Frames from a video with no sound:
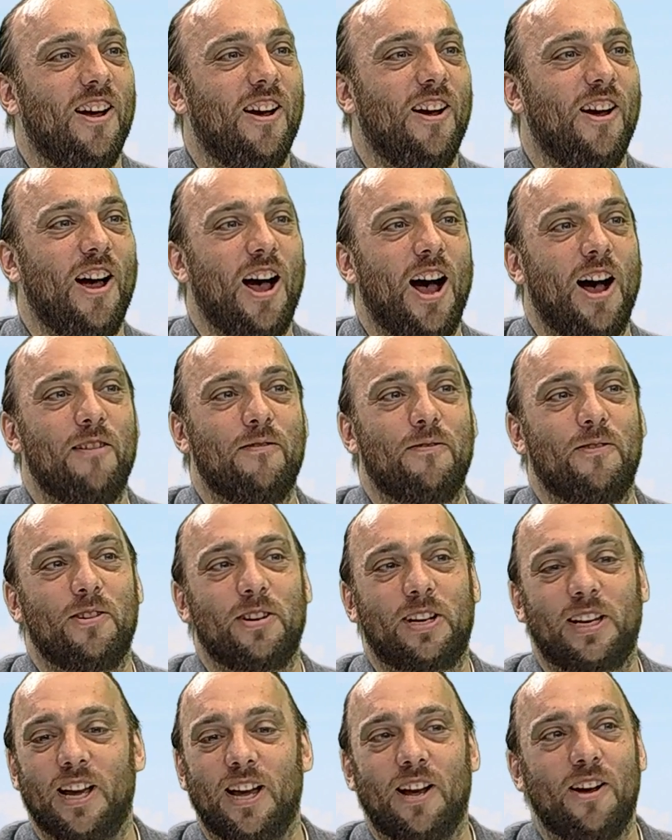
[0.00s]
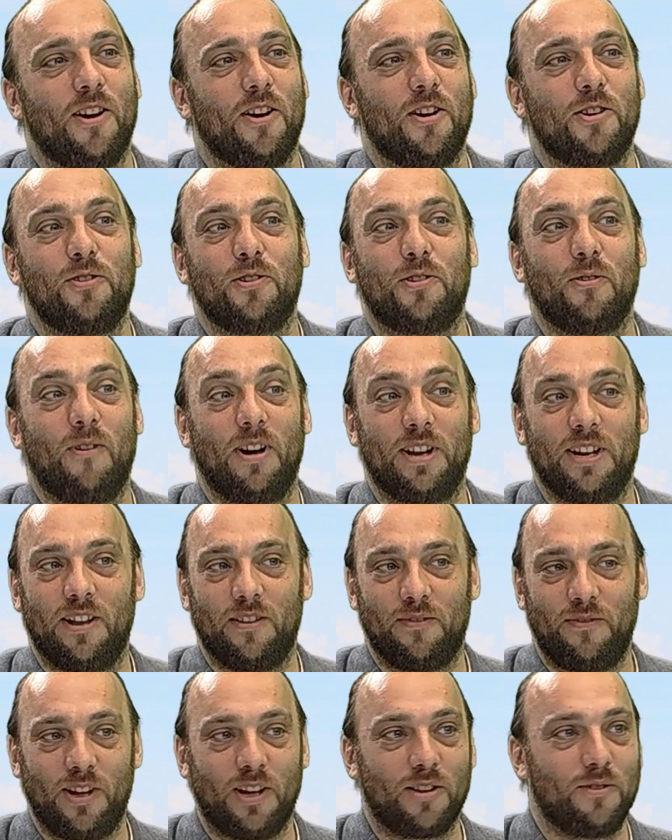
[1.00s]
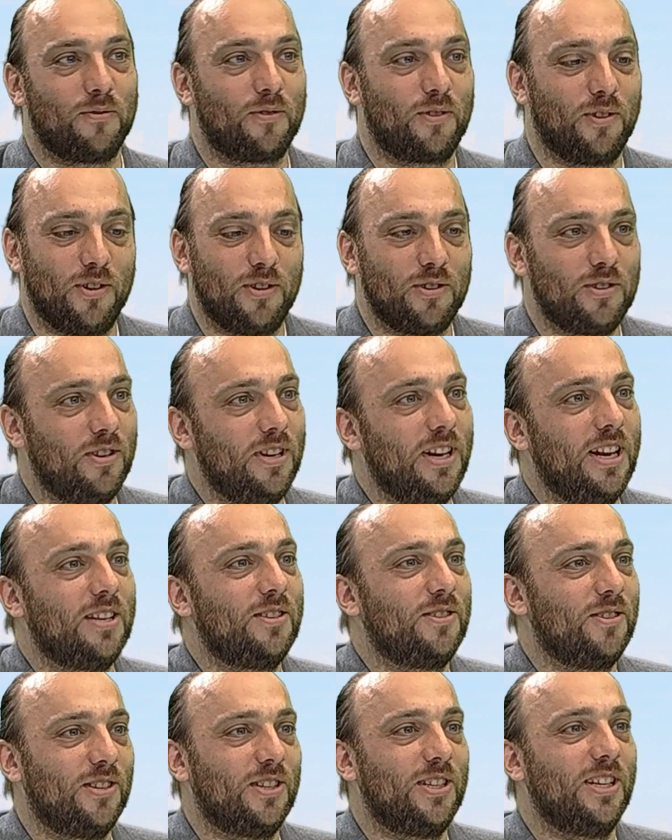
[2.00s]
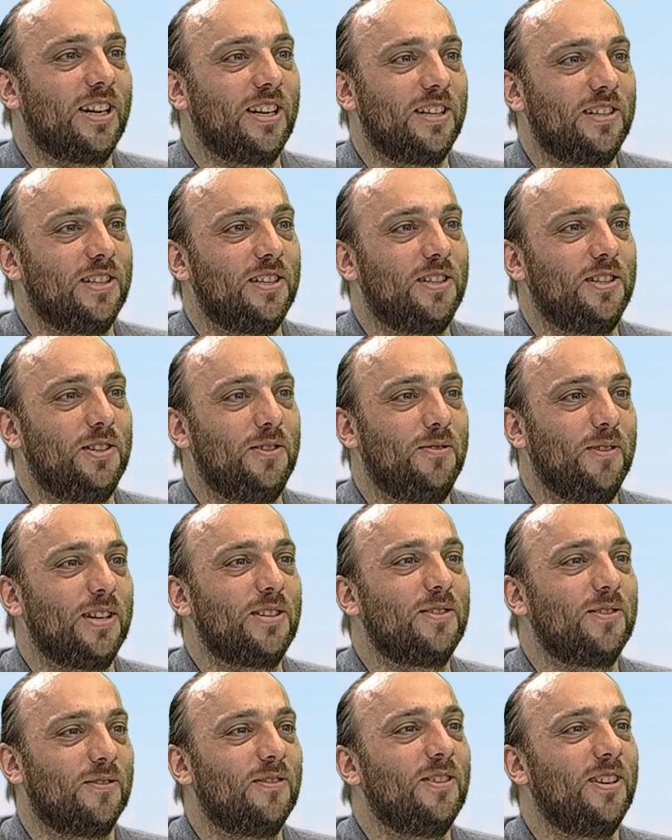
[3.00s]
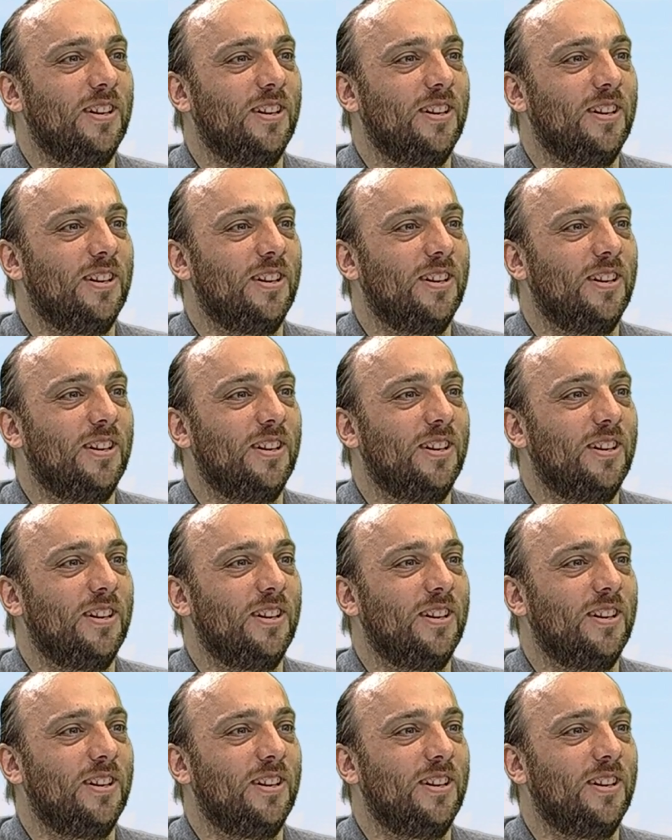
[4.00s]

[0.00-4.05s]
avocat de droit d'affaires, donc je les laisse gérer cette situation.